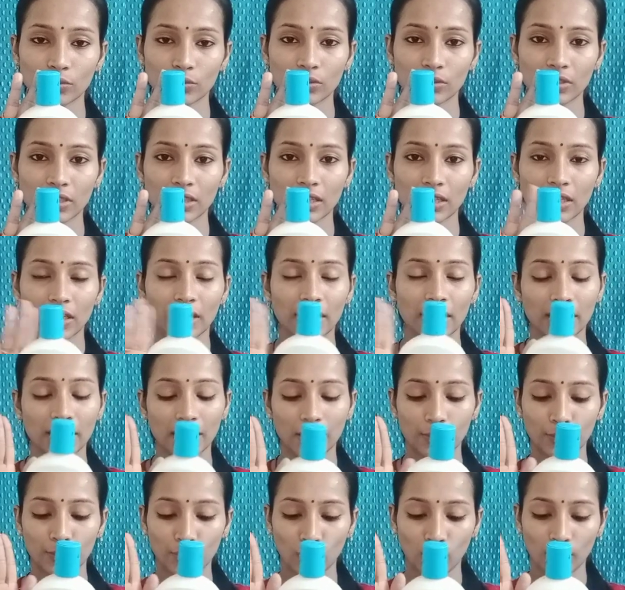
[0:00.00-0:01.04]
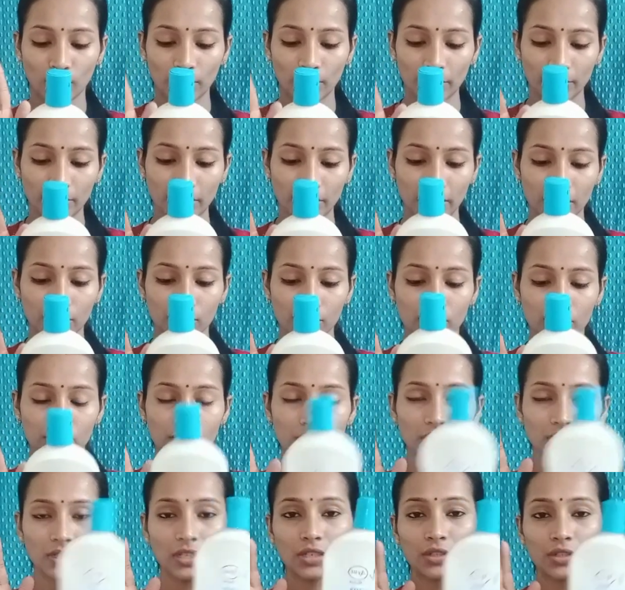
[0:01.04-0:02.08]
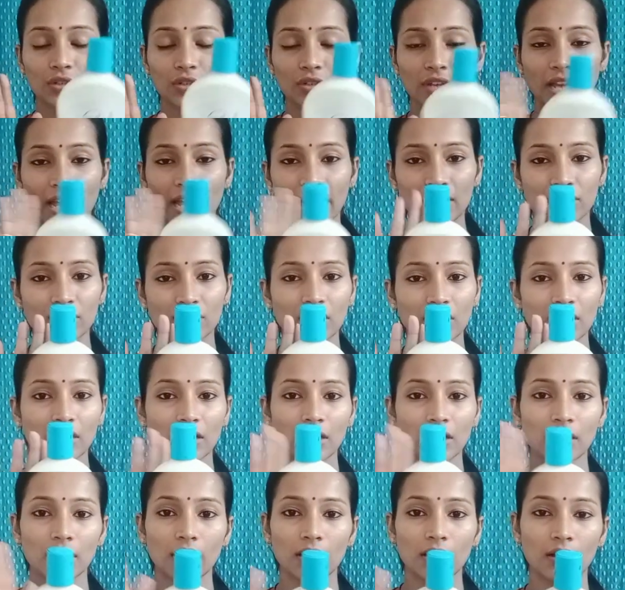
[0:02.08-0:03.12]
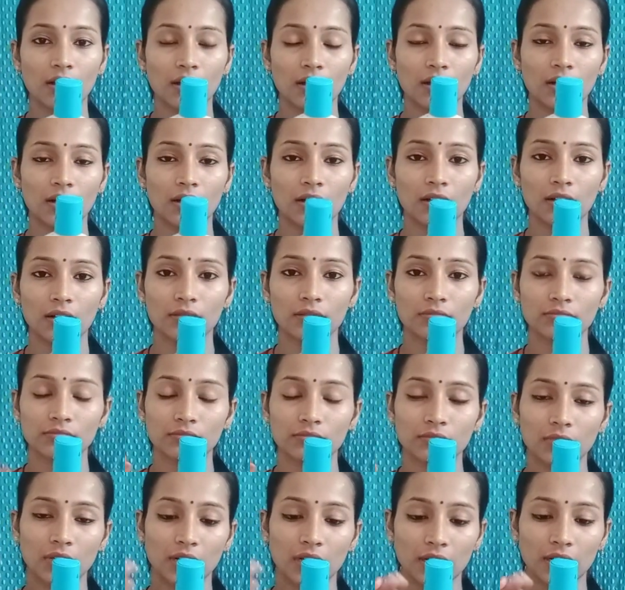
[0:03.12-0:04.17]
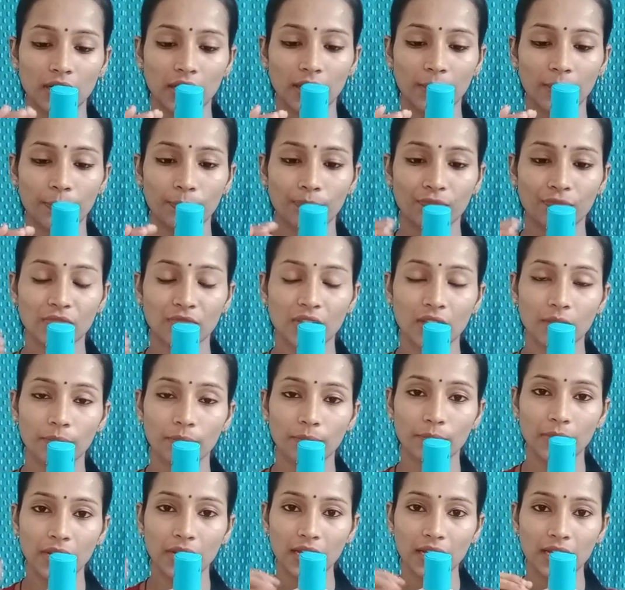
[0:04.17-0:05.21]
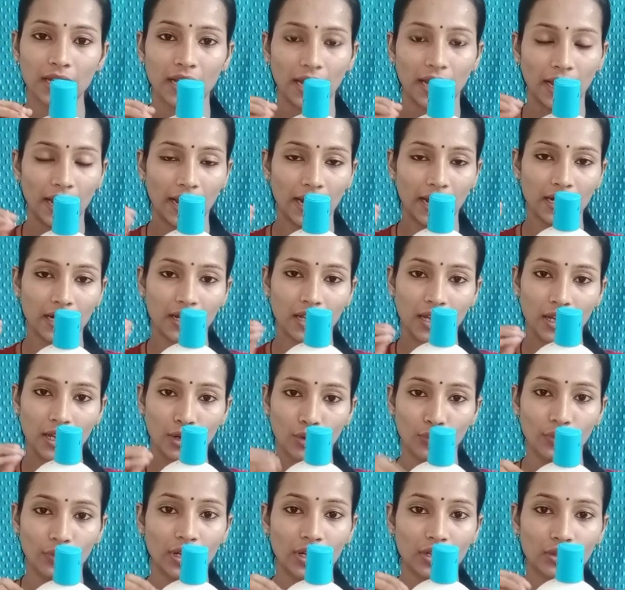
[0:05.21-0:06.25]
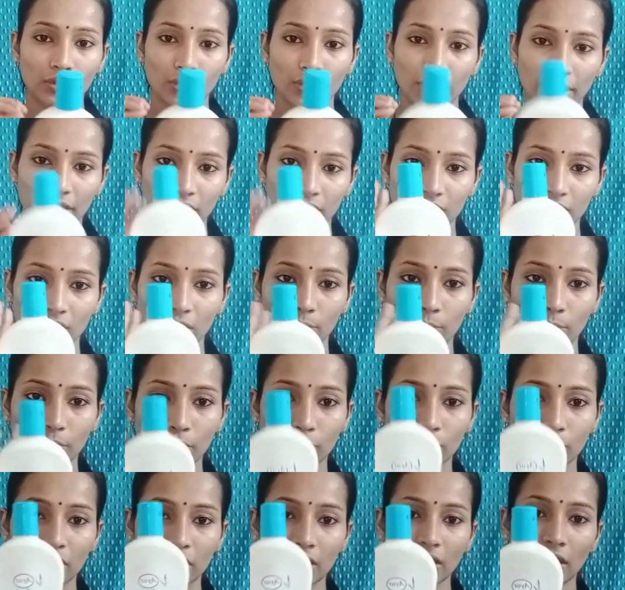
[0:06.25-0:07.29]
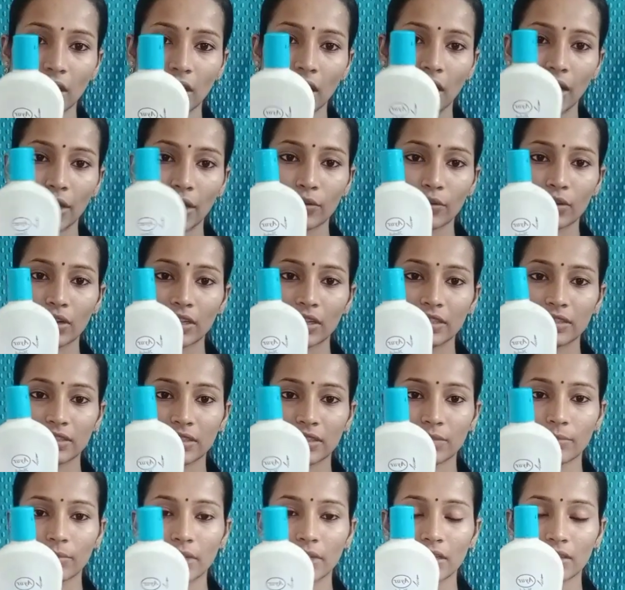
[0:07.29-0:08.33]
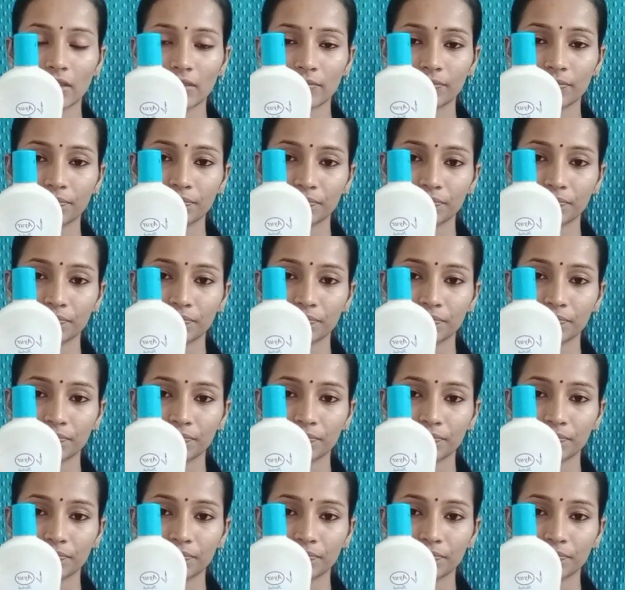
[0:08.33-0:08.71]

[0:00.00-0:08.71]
అవుతుంది ఏ ప్రాబ్లం లేదు సో న్యాచురల్గా అంటే మిల్క్ అండ్ అలోవెరాతో రెడీ చేయబడి ఉంది ఆయుర్ క్లెన్సింగ్ మిల్క్